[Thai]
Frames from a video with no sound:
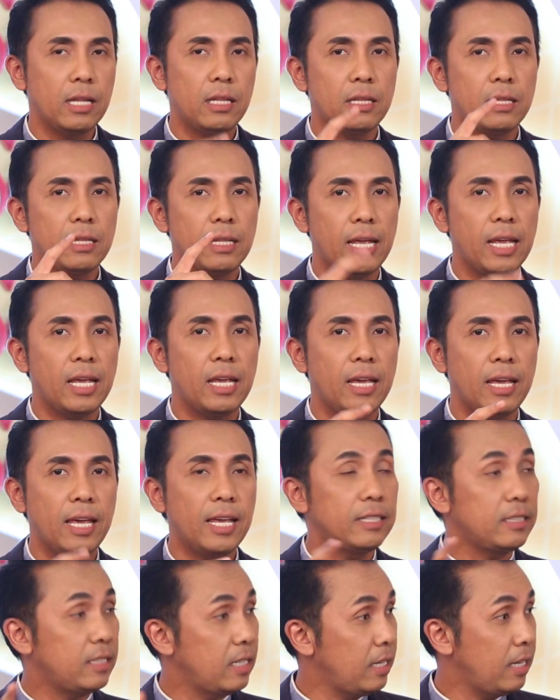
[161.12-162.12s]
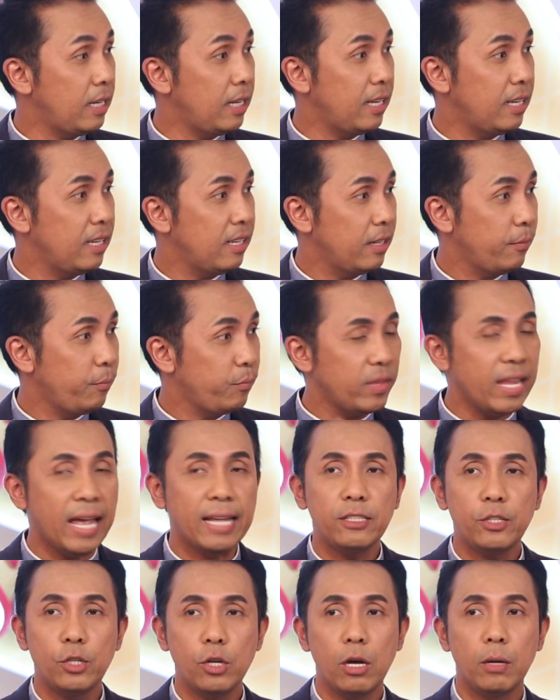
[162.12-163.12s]
NAAT
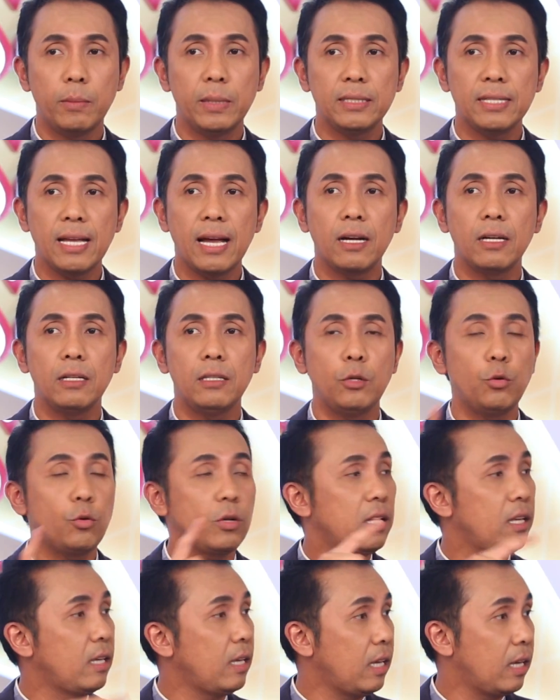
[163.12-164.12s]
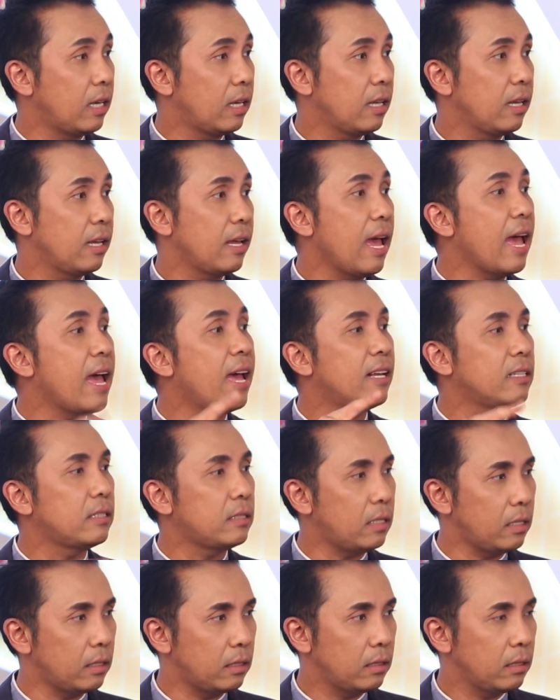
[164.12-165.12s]
NAT ย่อมาจาก Nucleic
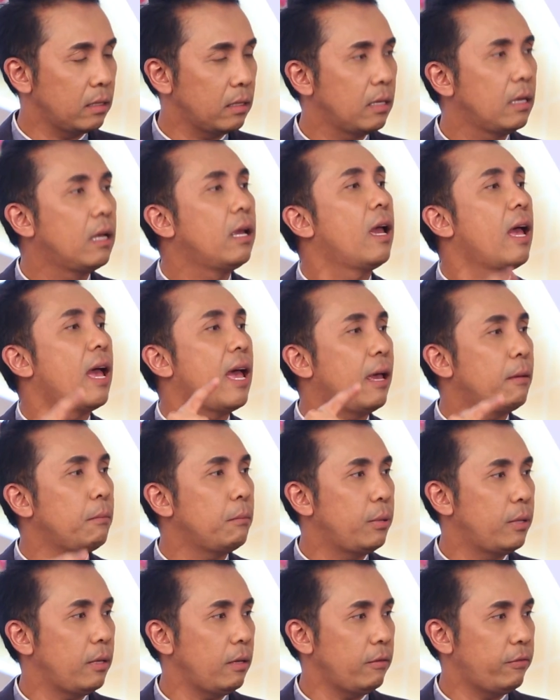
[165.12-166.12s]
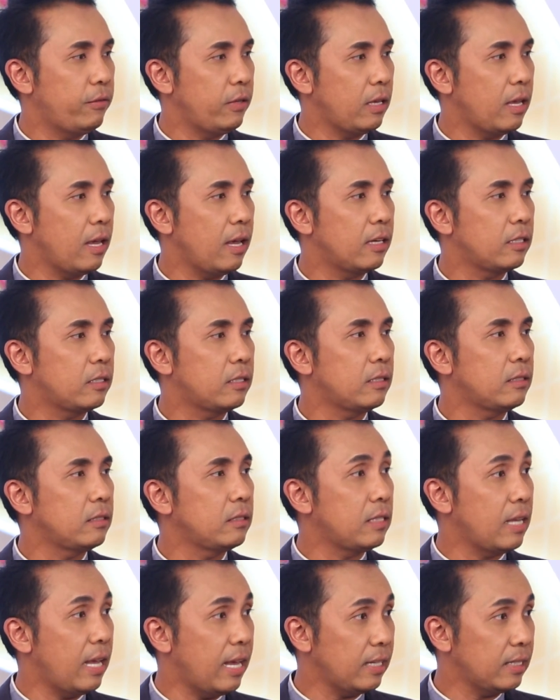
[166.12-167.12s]
Acid Amplification
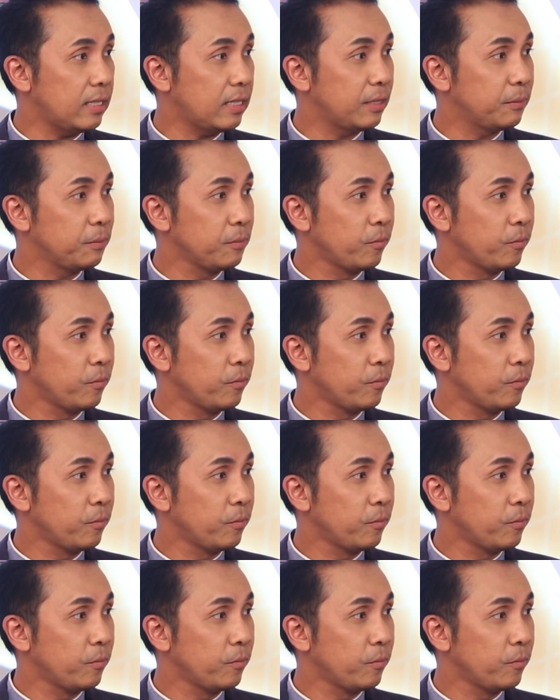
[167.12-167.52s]
Test